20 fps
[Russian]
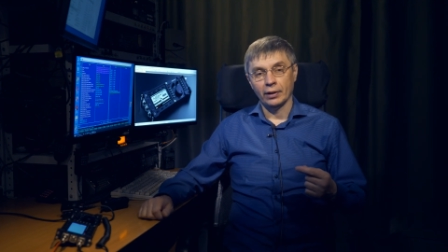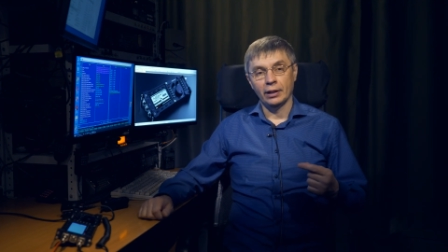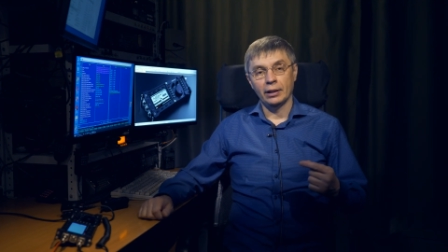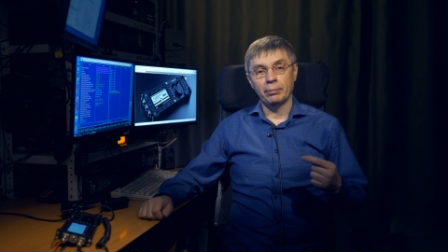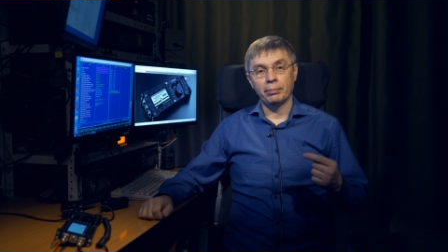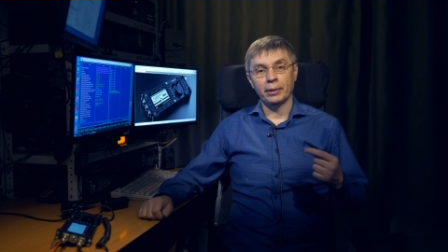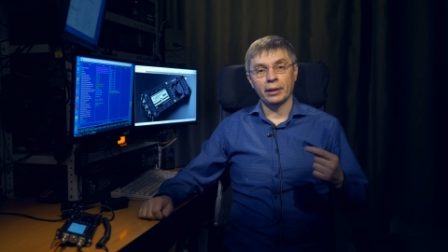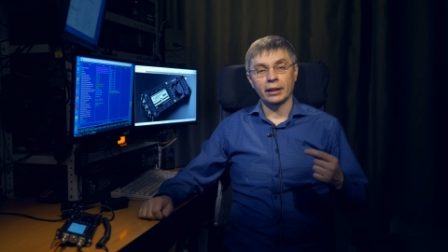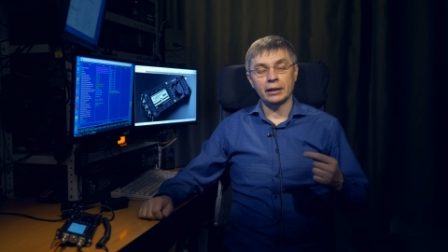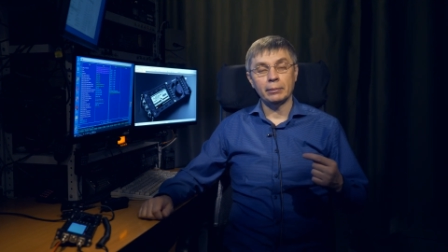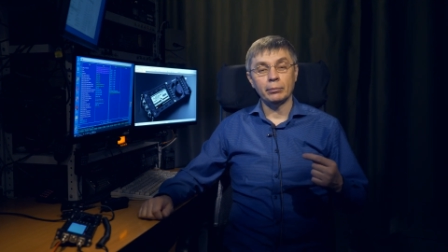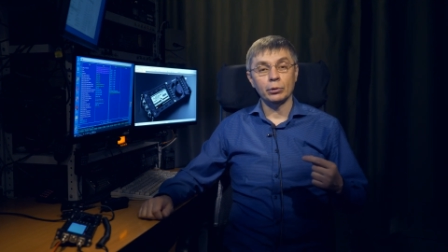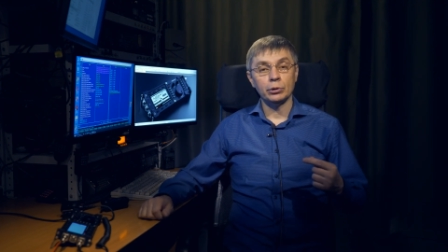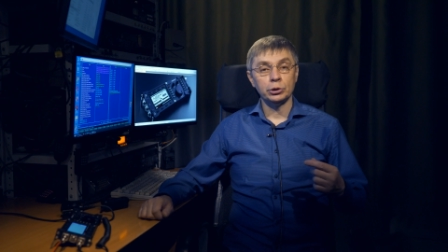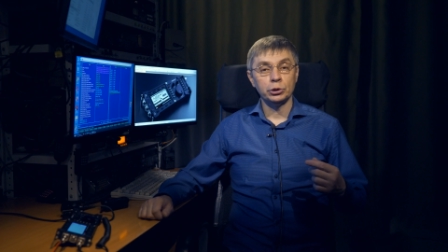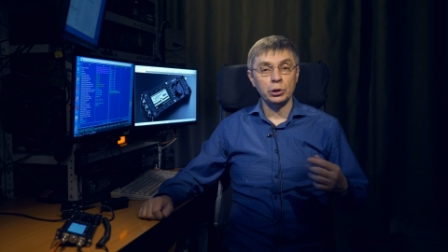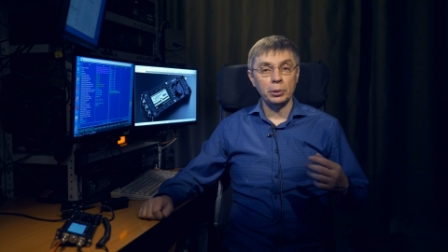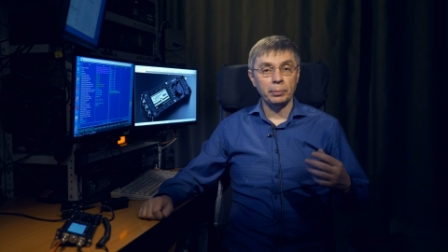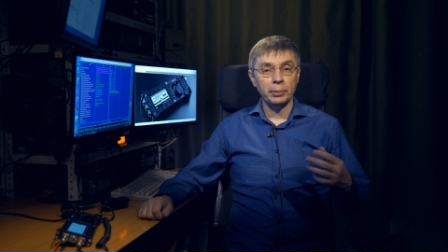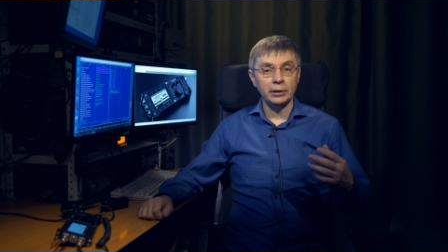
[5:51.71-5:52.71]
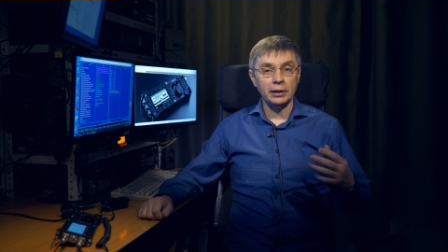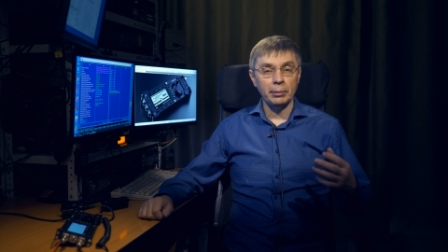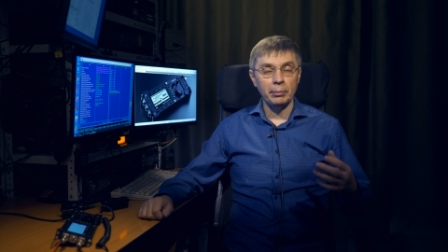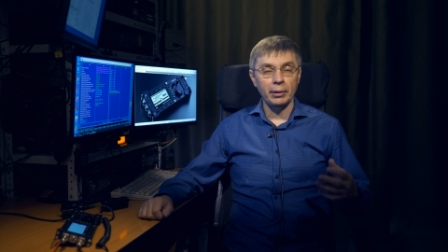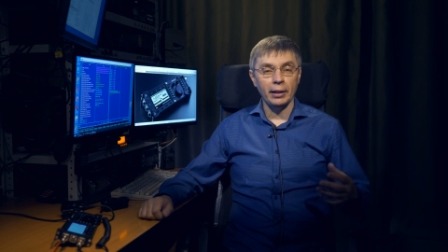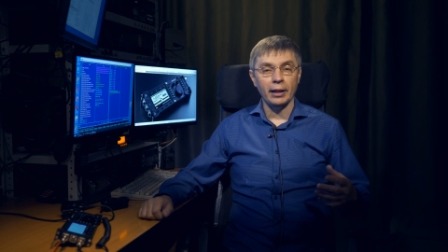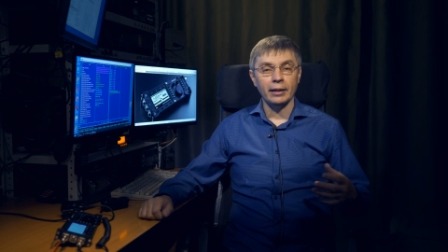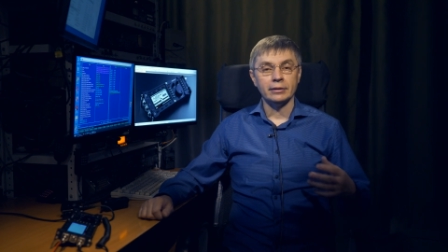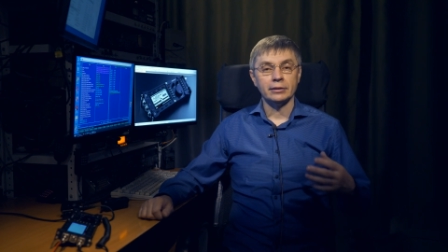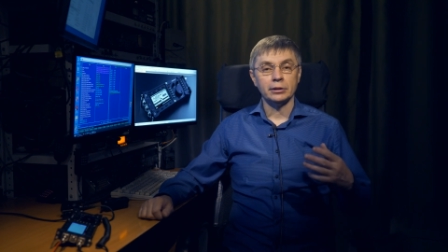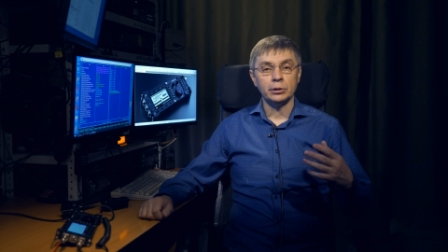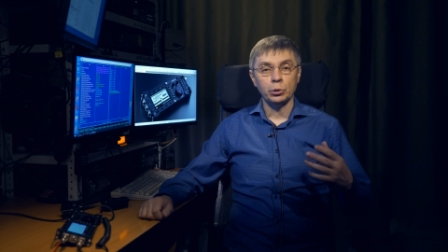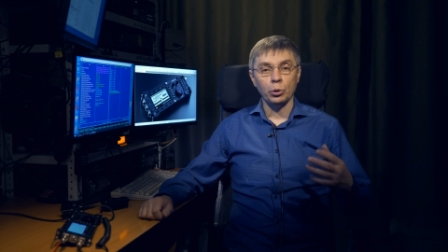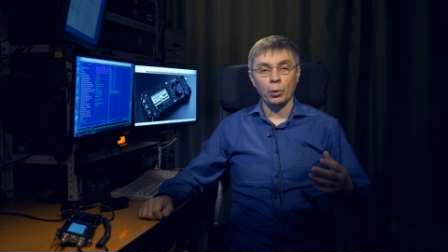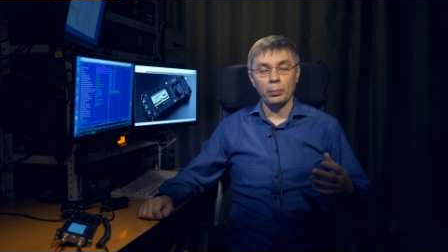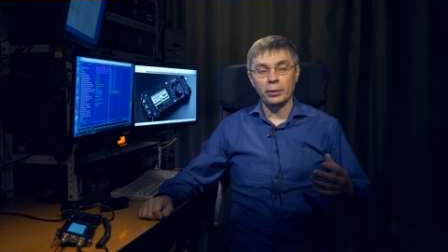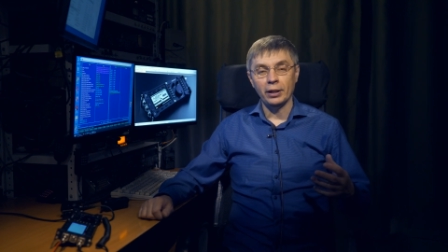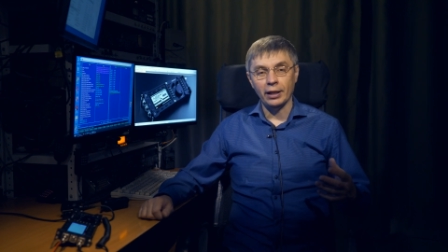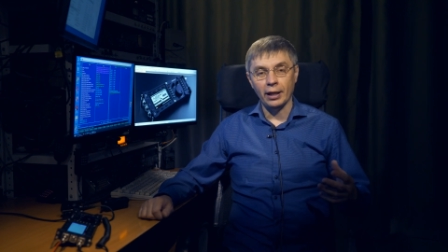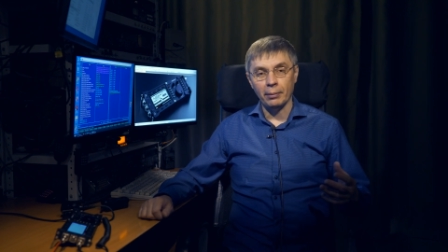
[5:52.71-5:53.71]
и при этом он еще и потребляет
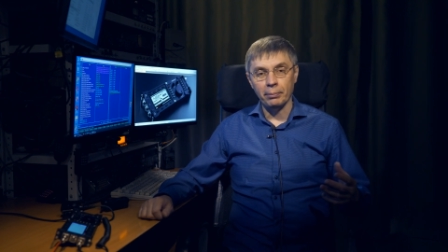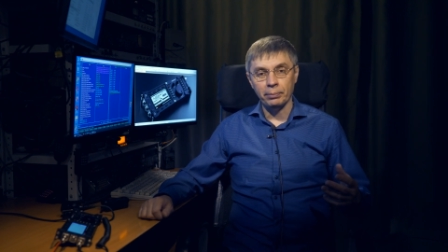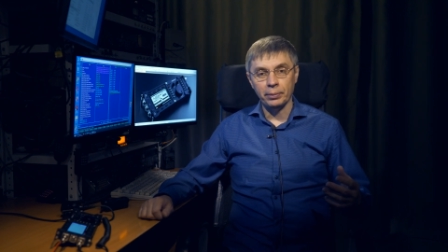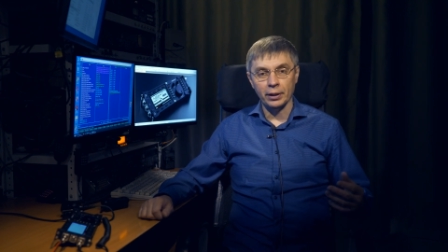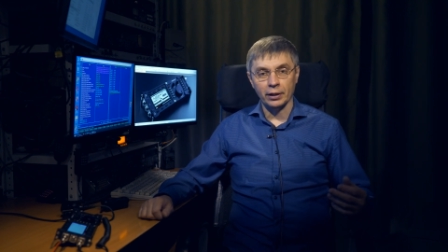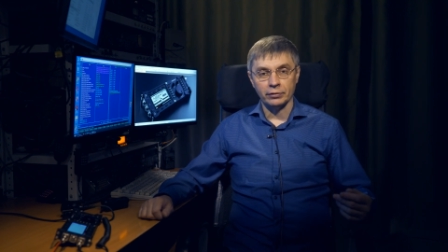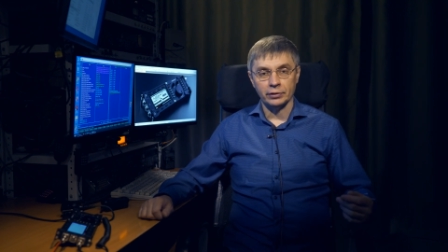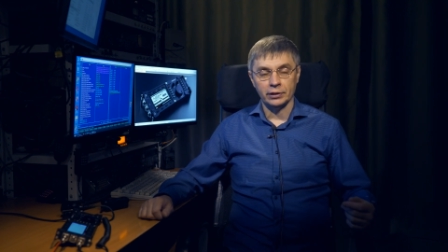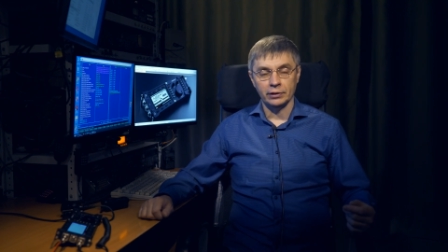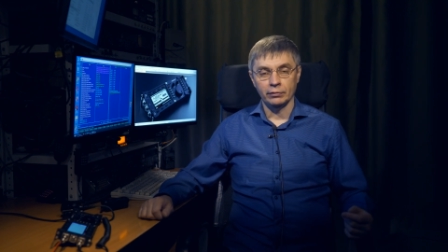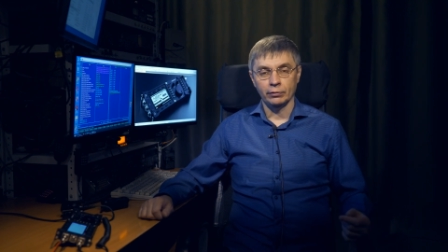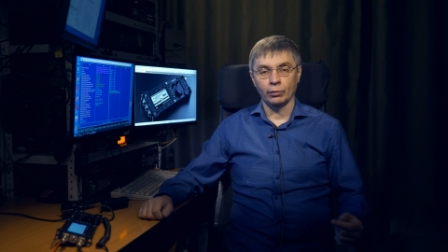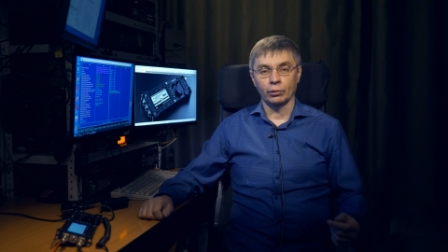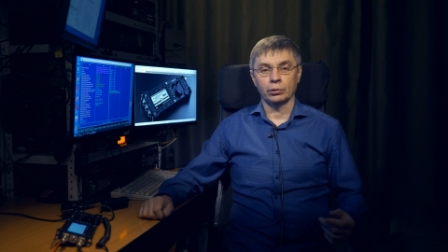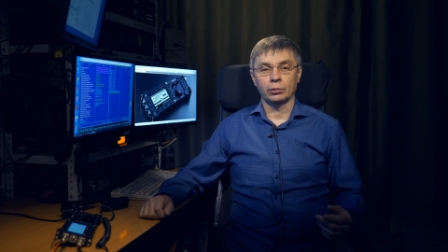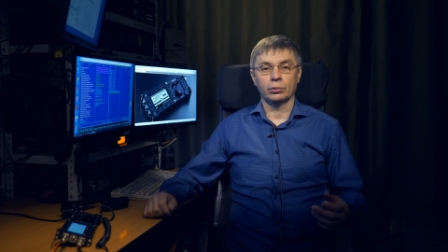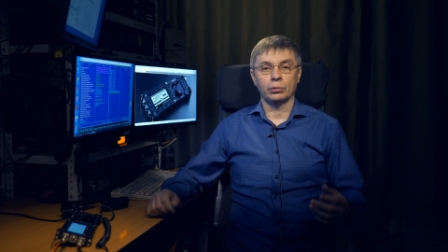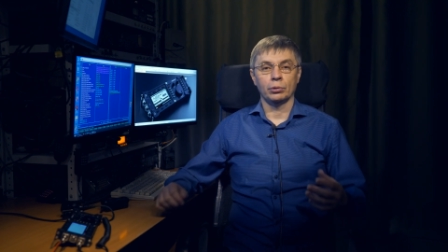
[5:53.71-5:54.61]
100 мА всего.